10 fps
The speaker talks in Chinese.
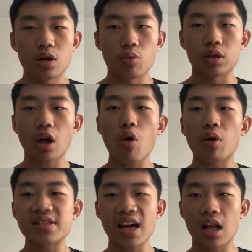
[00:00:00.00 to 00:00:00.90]
我道
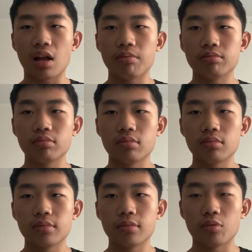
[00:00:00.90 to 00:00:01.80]
过歉了，
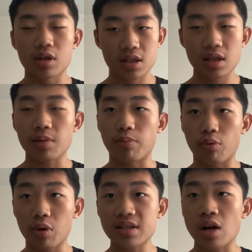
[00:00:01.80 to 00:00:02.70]
我心里不
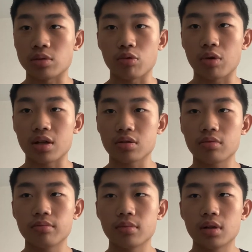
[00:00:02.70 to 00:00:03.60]
会再有什么愧疚。
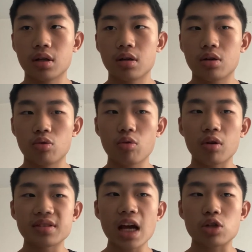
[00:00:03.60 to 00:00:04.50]
如
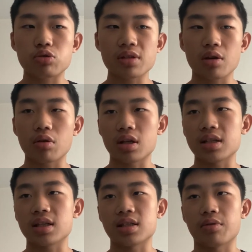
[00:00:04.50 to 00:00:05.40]
果再出现我那
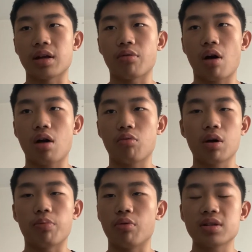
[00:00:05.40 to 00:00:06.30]
些行为的话，我
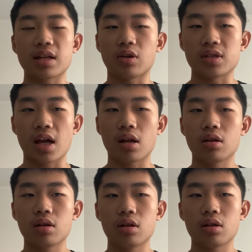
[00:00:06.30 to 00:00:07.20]
也不会再道歉了，
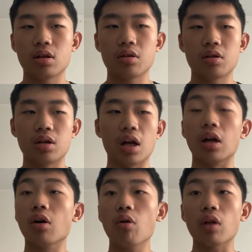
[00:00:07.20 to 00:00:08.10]

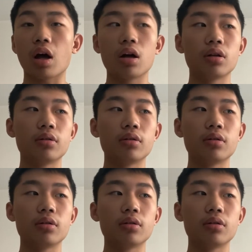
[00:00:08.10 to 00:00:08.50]
忍够了，